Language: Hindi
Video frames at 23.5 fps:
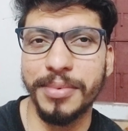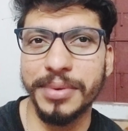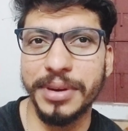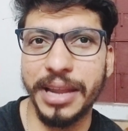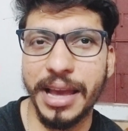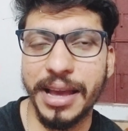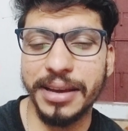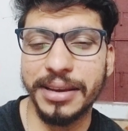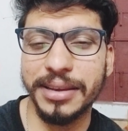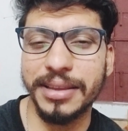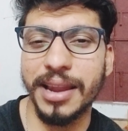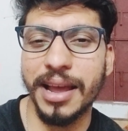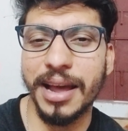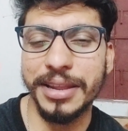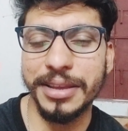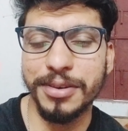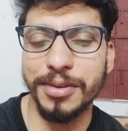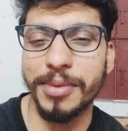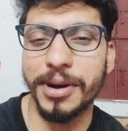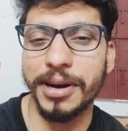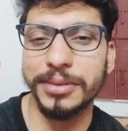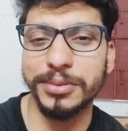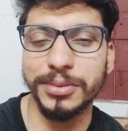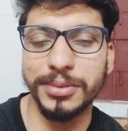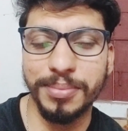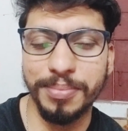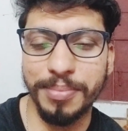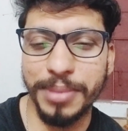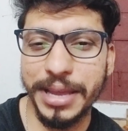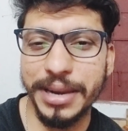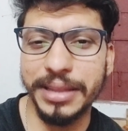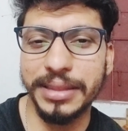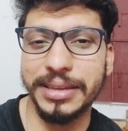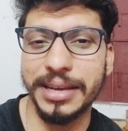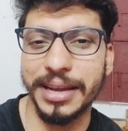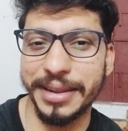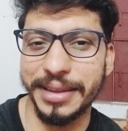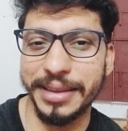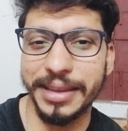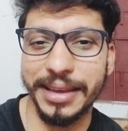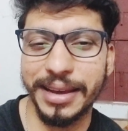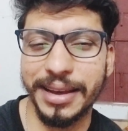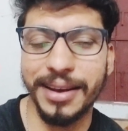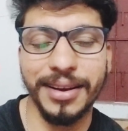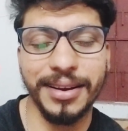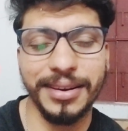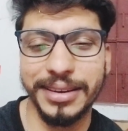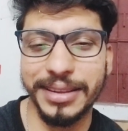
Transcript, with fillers: नया खिलाड़ी खिलाड़ी को बहुत उत्प्रेरित करेंगे हाँ